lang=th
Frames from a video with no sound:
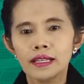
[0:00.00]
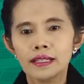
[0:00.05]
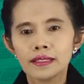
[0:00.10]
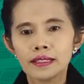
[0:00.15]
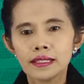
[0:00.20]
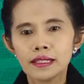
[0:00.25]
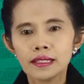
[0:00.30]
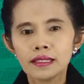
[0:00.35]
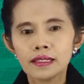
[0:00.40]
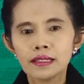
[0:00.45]

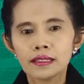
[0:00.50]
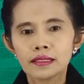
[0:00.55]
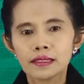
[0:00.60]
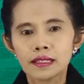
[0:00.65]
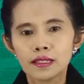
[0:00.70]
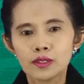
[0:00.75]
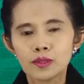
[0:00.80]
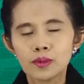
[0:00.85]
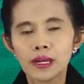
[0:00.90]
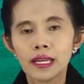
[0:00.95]
ซึ่ง
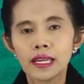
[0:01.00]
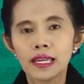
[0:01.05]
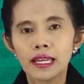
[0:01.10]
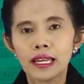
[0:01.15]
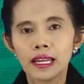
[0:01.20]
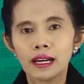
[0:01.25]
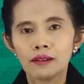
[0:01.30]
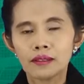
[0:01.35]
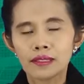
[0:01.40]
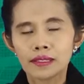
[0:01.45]
จะช่วยให้
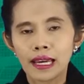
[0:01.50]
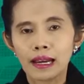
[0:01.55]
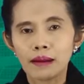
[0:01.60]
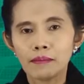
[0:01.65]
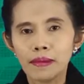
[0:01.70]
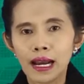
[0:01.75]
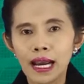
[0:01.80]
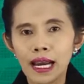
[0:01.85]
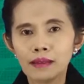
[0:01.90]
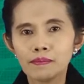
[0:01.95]
เราสา
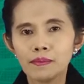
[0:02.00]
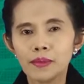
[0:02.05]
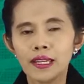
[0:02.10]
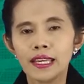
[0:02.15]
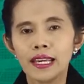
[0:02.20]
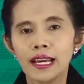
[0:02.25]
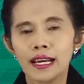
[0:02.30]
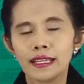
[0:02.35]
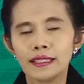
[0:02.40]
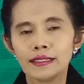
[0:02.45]
มารถบ
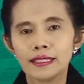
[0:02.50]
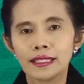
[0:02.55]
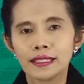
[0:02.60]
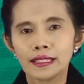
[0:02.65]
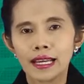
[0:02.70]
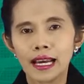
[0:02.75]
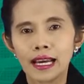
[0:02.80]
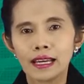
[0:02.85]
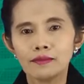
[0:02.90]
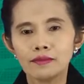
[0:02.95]
ริหารจัด
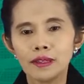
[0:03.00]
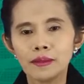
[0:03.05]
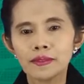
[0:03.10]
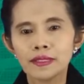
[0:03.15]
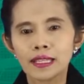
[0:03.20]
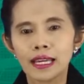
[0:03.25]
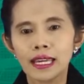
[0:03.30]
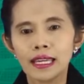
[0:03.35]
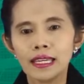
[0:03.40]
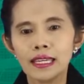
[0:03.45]
การเว็บ
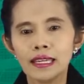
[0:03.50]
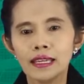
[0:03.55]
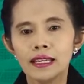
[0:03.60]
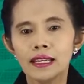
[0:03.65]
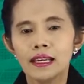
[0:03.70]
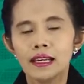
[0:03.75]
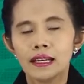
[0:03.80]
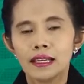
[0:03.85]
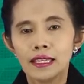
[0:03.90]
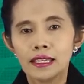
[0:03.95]
ไซต์
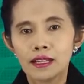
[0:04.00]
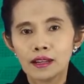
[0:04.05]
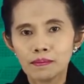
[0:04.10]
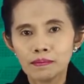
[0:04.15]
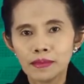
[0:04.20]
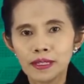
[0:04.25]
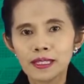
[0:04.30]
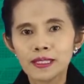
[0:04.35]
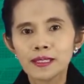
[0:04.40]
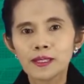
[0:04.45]
อีคอม
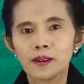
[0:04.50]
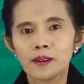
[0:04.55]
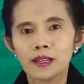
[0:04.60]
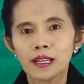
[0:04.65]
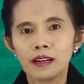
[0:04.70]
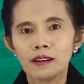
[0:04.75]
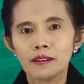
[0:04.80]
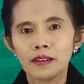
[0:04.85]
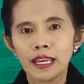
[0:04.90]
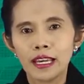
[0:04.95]
เมิร์ซของ
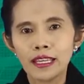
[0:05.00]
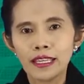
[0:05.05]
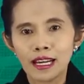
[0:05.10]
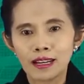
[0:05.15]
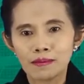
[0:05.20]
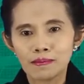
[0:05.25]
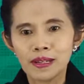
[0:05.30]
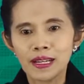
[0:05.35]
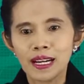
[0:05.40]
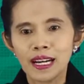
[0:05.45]
เราได้อ
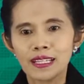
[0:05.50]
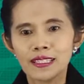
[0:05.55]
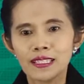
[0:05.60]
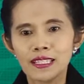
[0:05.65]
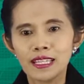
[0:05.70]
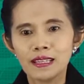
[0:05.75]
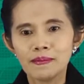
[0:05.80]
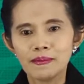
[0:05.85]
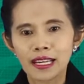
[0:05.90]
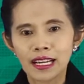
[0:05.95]
ย่างมืออา
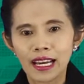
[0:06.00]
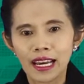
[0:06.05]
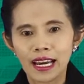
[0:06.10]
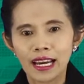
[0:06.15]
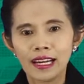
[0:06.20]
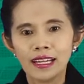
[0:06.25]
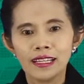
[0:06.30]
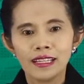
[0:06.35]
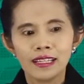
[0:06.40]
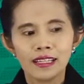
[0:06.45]
ชีพนะคะ
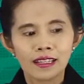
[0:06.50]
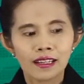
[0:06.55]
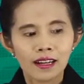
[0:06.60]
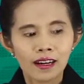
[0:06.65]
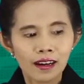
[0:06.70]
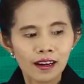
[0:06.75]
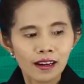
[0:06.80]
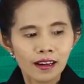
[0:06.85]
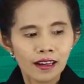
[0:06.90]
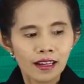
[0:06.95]

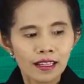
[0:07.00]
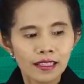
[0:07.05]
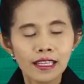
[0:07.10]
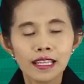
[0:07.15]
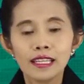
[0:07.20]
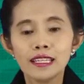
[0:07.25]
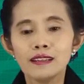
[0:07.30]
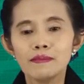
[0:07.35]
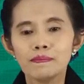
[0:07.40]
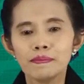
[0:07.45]
ก็อ
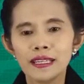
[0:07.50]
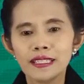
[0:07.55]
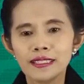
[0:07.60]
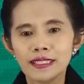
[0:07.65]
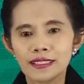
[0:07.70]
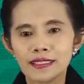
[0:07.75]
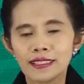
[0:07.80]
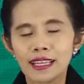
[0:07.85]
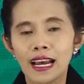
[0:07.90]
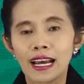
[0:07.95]
ย่าลืมไป
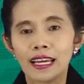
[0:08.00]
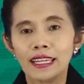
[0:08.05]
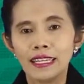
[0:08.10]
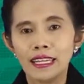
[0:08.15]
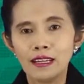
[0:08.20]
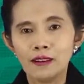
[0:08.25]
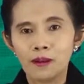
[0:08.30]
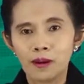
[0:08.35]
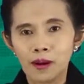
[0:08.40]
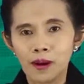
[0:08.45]
ศึกษาใน
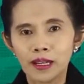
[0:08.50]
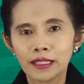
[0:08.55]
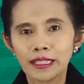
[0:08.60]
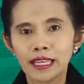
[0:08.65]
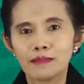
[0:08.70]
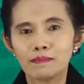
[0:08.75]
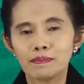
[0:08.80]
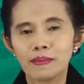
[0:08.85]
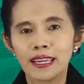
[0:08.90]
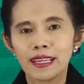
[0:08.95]
หัวข้อ
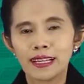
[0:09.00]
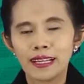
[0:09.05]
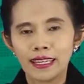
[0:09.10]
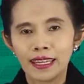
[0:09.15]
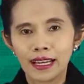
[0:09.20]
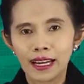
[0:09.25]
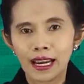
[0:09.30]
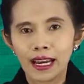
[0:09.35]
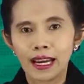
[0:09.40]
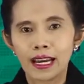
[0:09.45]
ถัดไปกัน
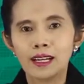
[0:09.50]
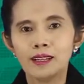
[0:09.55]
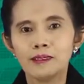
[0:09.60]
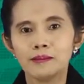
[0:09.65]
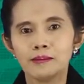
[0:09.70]
นะคะ